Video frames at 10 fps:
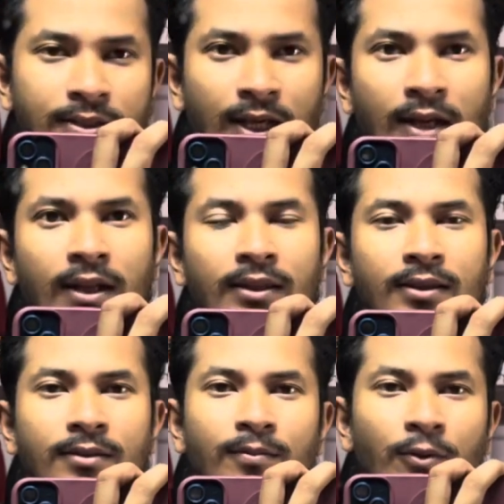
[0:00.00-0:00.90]
जगन्नाथ
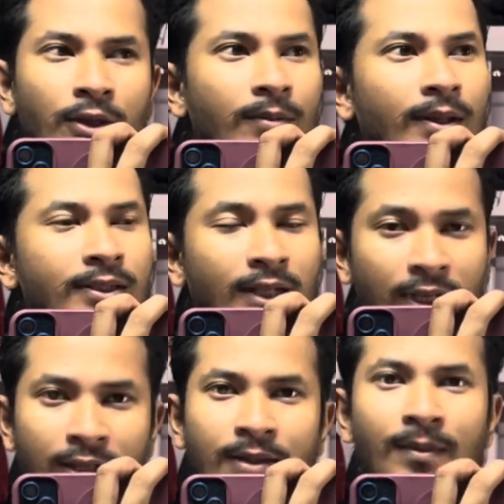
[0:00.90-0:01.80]
पुरी में
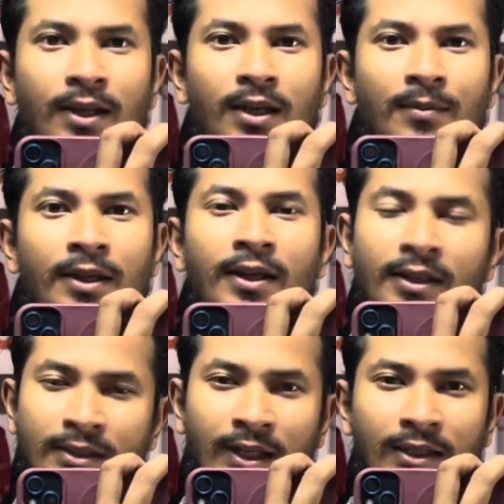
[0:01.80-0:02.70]
जगन्नाथ मेला भी है
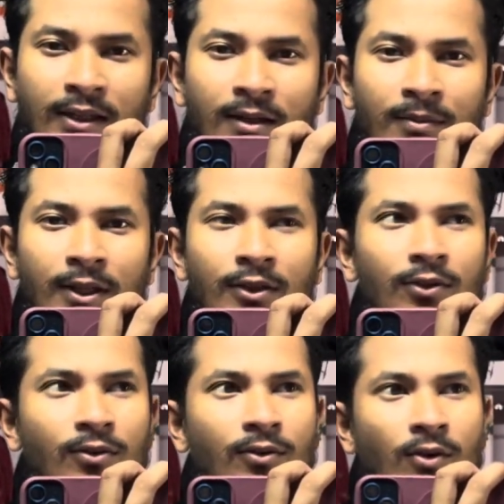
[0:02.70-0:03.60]
रथ यात्रा भी है
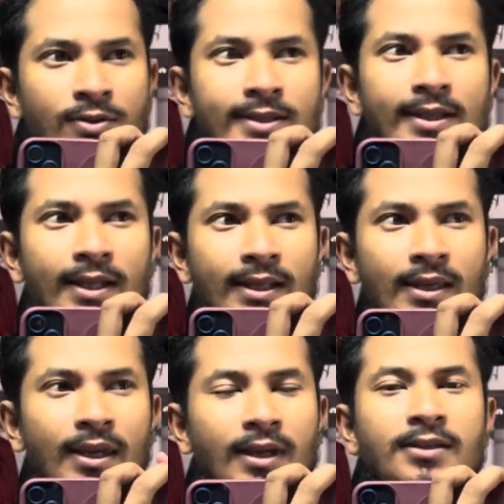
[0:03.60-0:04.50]
तो कोशिश
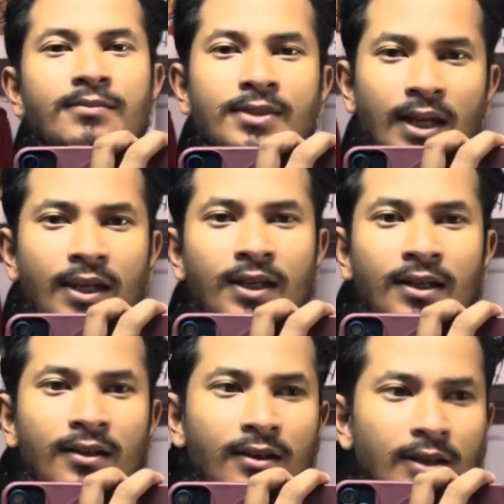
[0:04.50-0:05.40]
करेंगे कि आज हम जाने का